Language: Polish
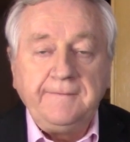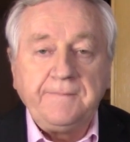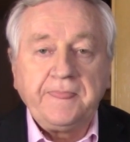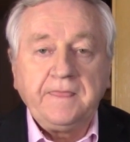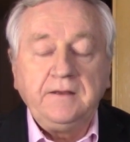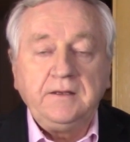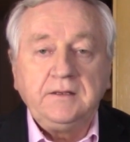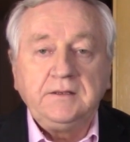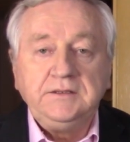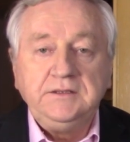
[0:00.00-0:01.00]
Mm,
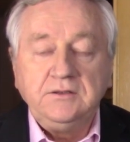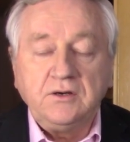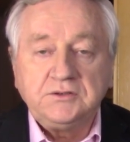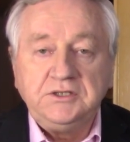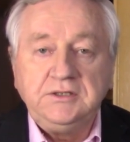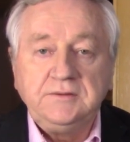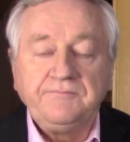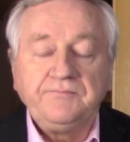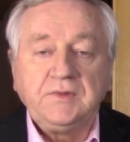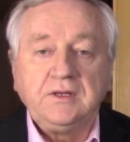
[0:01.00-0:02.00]
e, I oni,
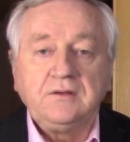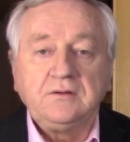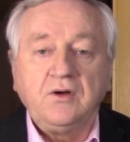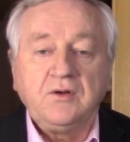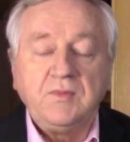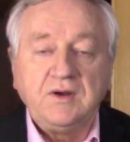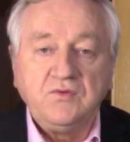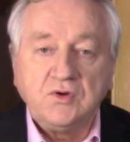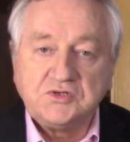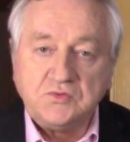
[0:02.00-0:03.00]
mm, e, Orban
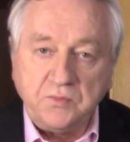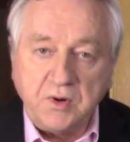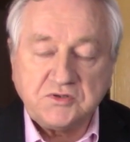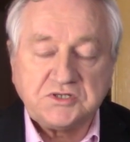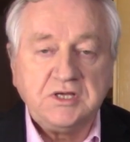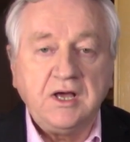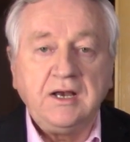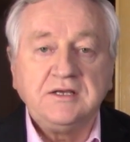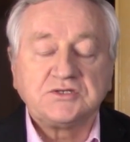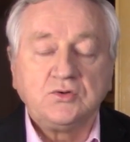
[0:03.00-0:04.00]
włączył prosty,
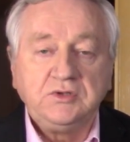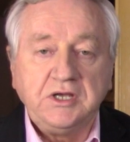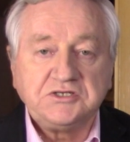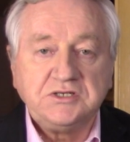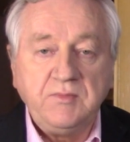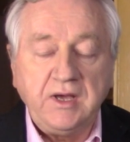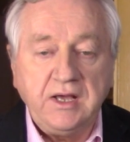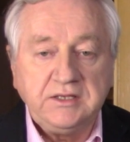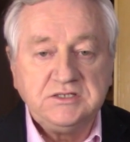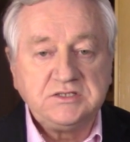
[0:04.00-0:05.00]
ale skuteczny
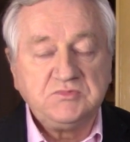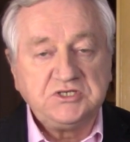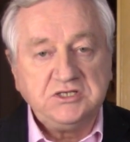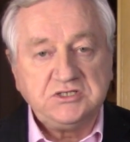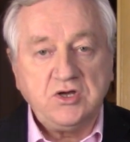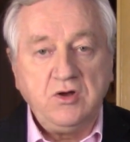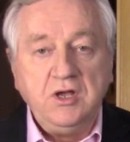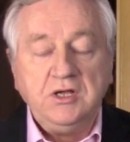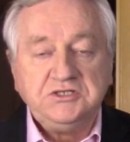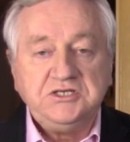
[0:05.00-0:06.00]
mechanizm, że co
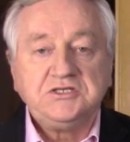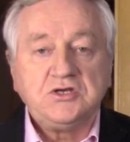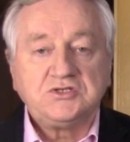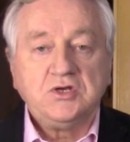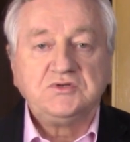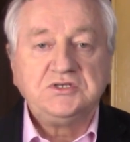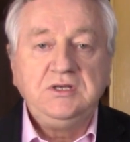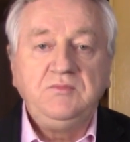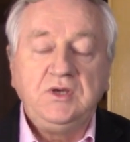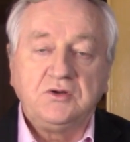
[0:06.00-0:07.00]
ci, co są z
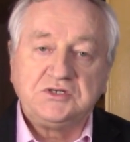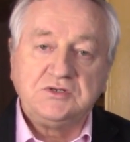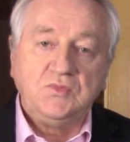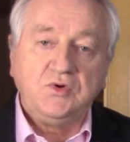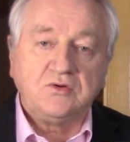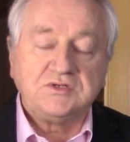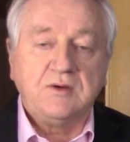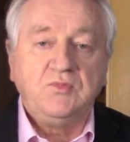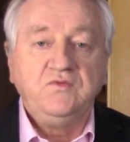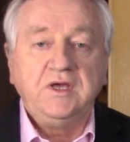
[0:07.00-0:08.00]
nimi, otrzymują
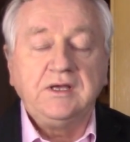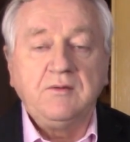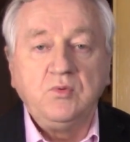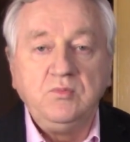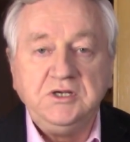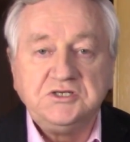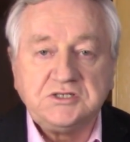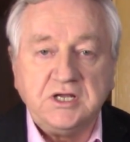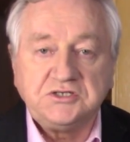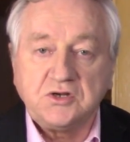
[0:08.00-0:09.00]
zamówienia
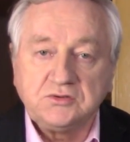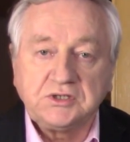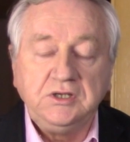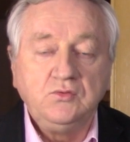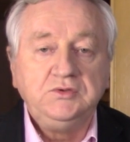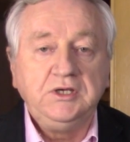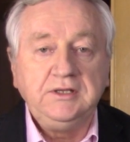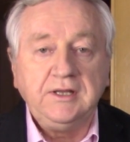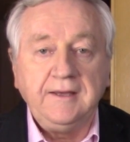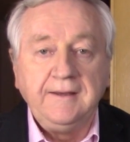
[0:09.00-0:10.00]
publiczne, środki
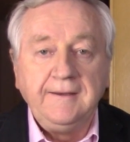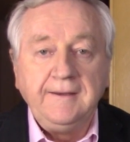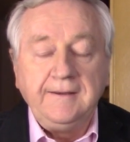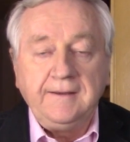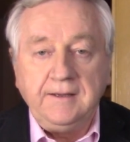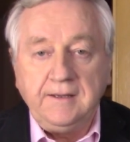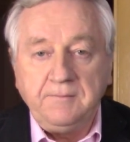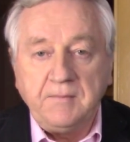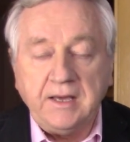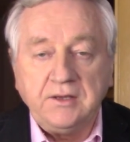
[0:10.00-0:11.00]
unijne,
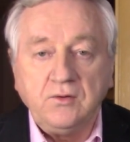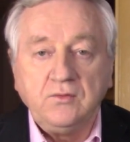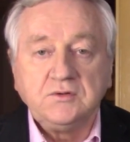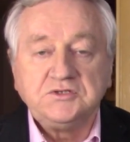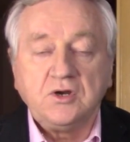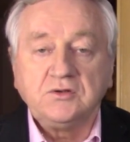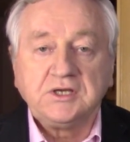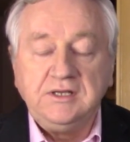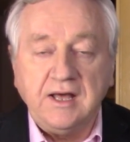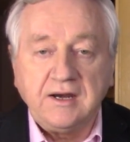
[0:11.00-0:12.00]
mają
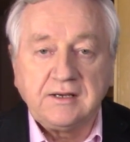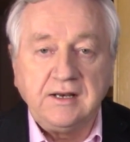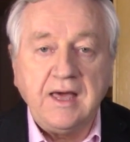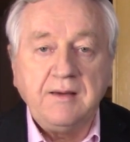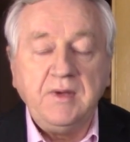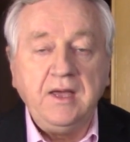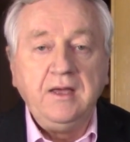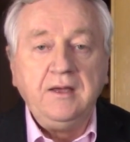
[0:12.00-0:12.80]
środki na reklamę,